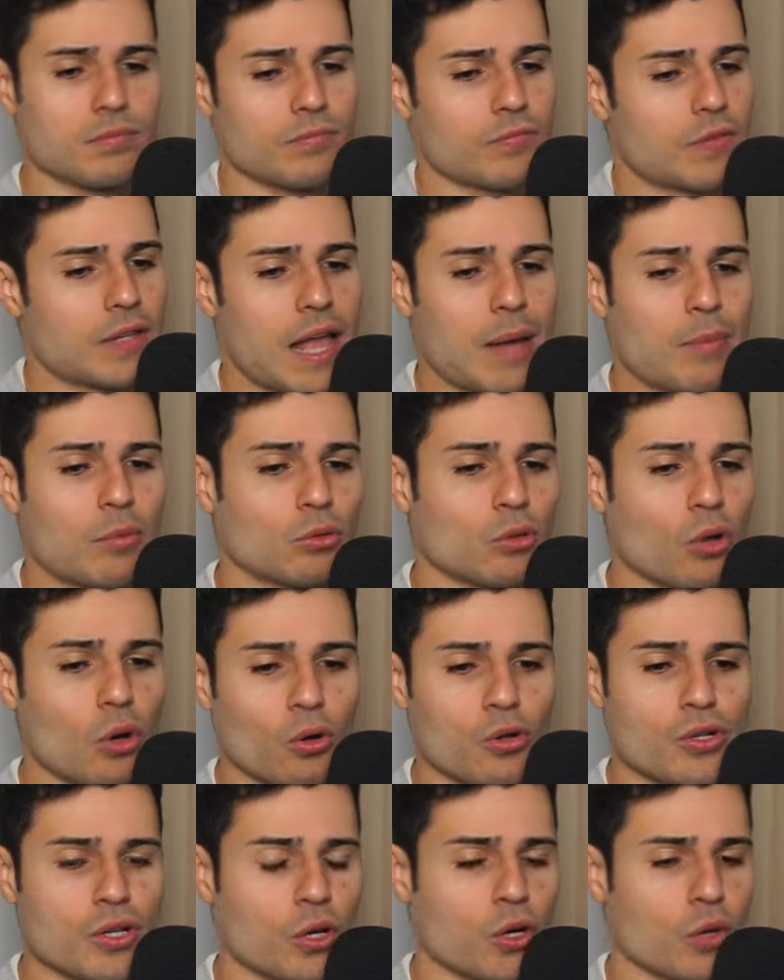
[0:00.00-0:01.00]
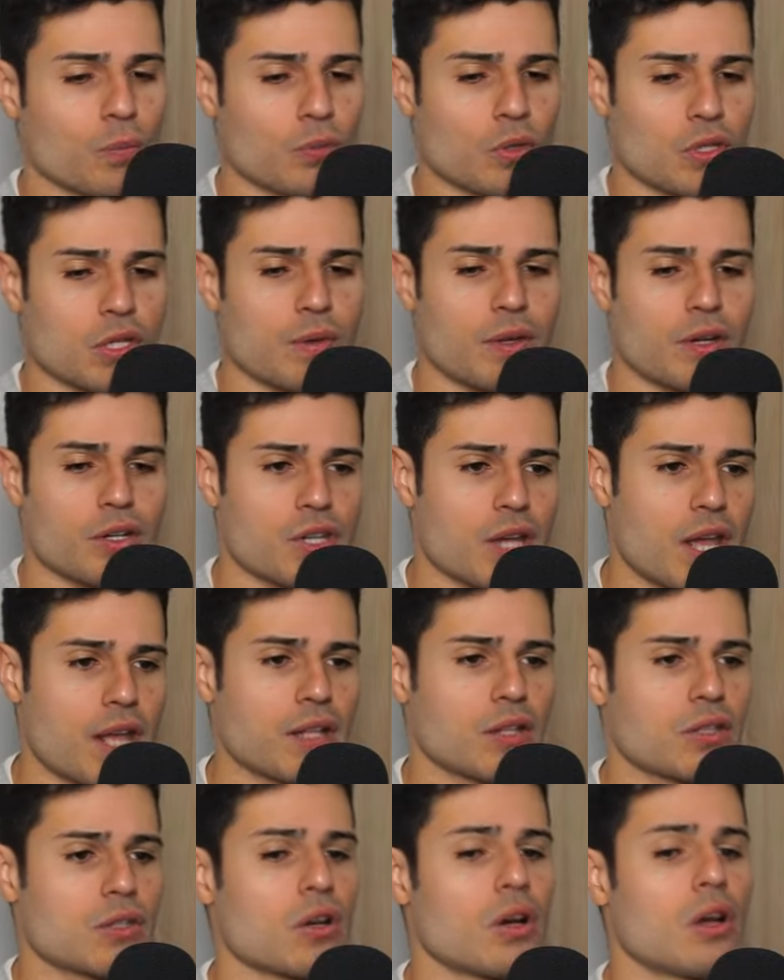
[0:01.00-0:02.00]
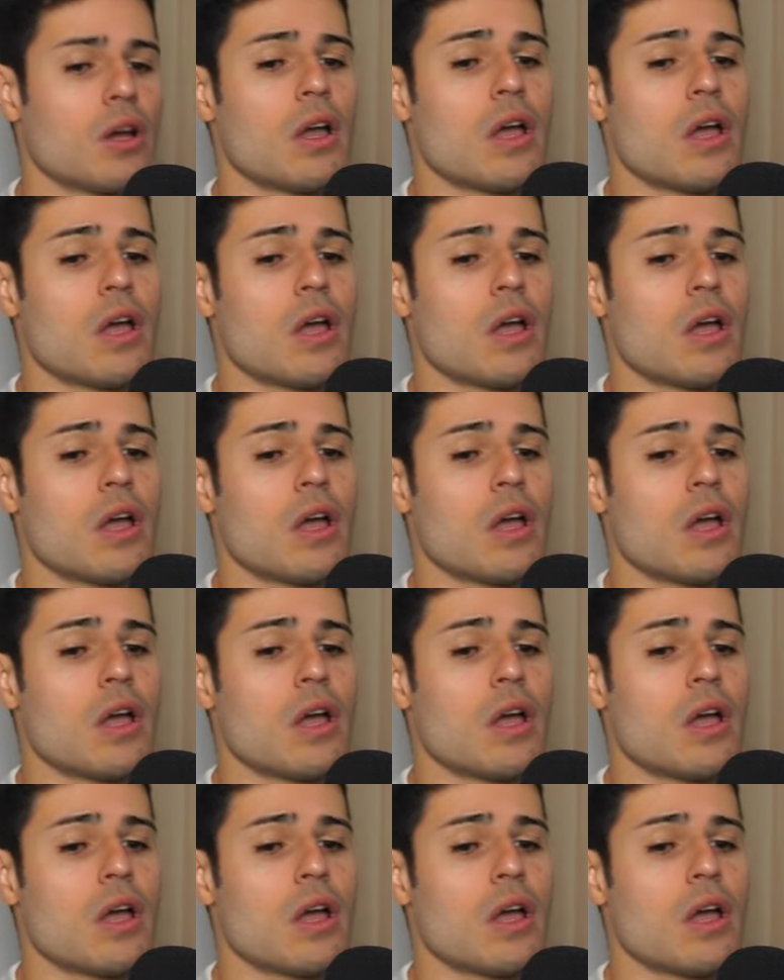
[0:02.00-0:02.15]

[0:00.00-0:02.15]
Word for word: vediamo Doge con un più 6%